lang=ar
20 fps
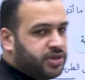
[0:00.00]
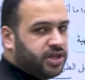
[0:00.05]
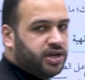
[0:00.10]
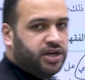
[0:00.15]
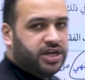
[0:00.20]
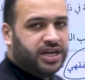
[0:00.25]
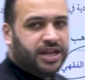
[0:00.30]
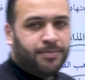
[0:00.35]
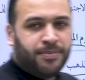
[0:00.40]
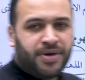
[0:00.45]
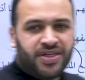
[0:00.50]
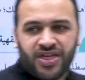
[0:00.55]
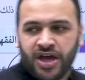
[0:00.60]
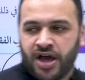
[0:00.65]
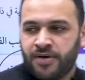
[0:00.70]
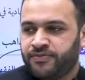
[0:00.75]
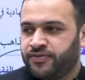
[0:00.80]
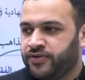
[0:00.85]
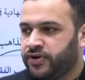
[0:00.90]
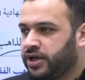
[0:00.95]
مثلا عندنا
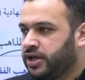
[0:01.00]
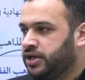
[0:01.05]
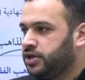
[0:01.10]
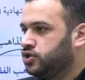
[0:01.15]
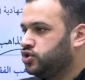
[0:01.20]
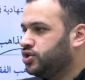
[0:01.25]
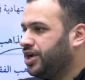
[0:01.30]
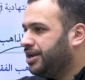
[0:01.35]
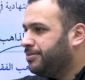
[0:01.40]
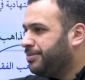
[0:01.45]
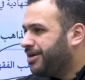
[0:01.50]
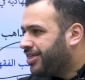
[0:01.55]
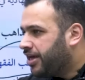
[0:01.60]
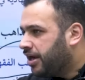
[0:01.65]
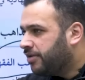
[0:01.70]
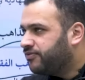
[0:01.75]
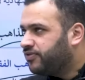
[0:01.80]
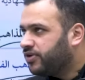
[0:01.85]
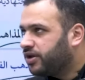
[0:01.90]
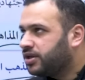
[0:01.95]
مذهب فقهي شو يعني
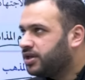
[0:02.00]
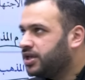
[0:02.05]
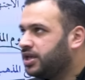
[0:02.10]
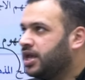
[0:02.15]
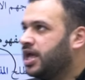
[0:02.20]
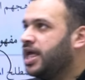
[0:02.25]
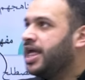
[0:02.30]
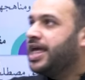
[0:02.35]
مذهب فقهي